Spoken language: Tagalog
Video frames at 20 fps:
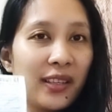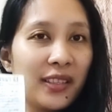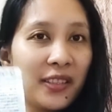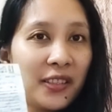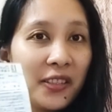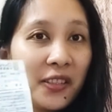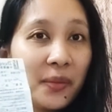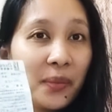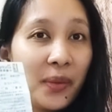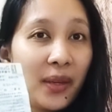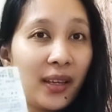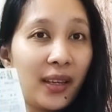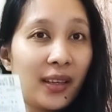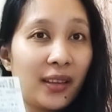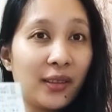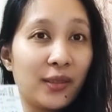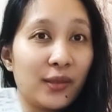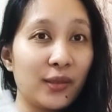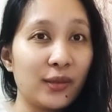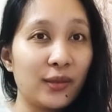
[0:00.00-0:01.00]
ng
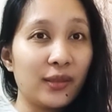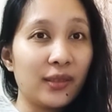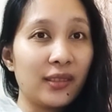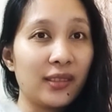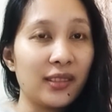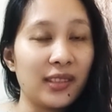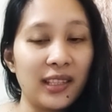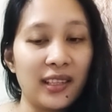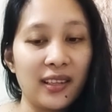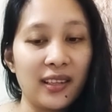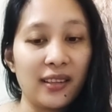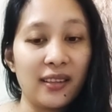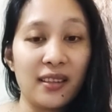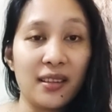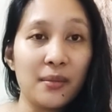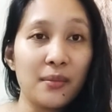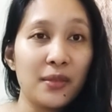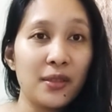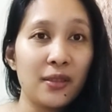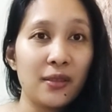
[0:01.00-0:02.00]
certificate kung ilang
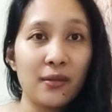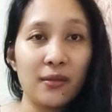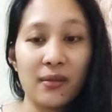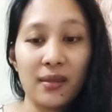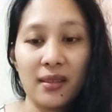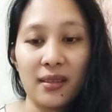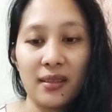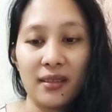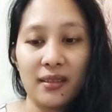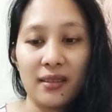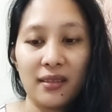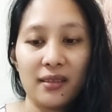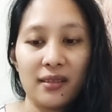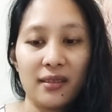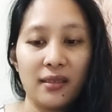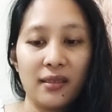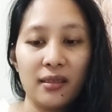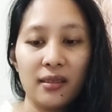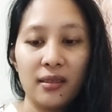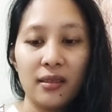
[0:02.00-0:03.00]
grams to ganyan
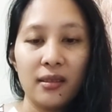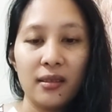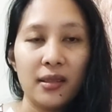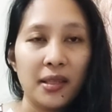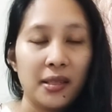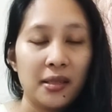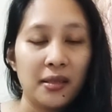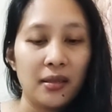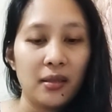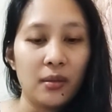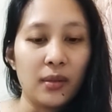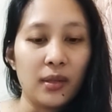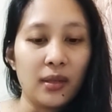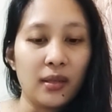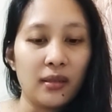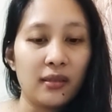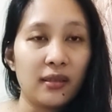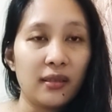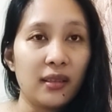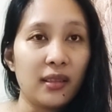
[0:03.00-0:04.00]
'di ba
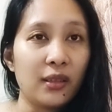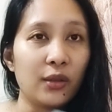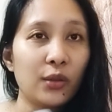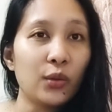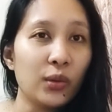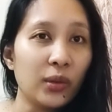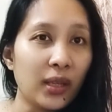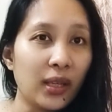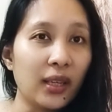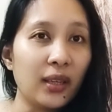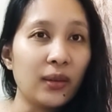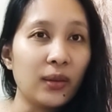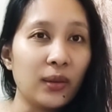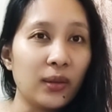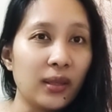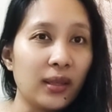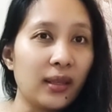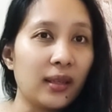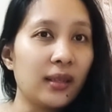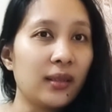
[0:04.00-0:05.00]
na tunay ito
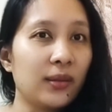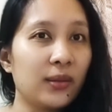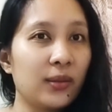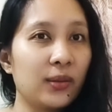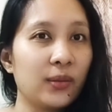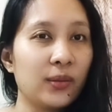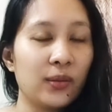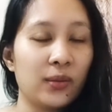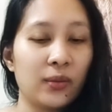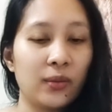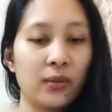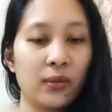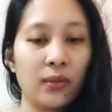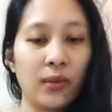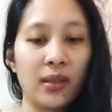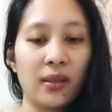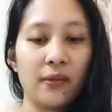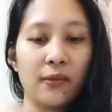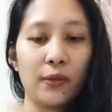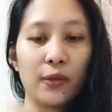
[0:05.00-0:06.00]
na ano
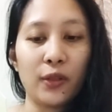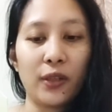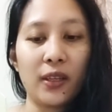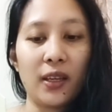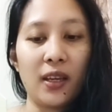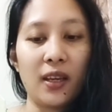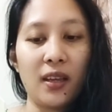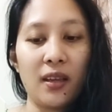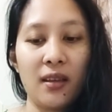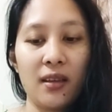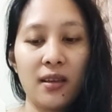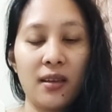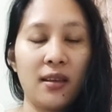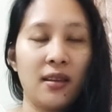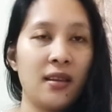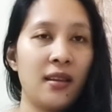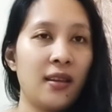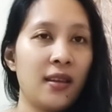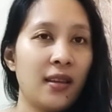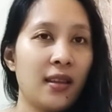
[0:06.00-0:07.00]
24k
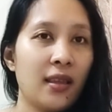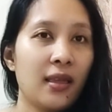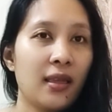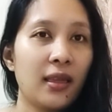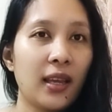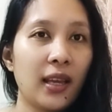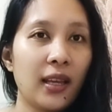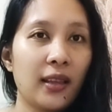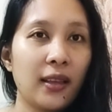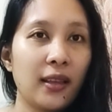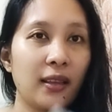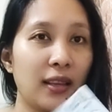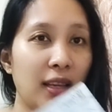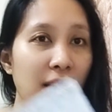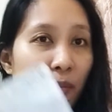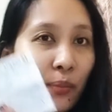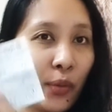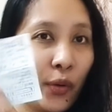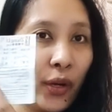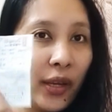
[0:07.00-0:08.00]

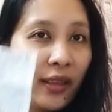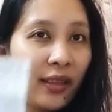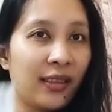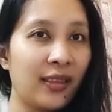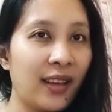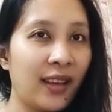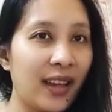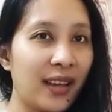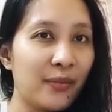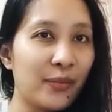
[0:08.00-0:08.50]
99.9%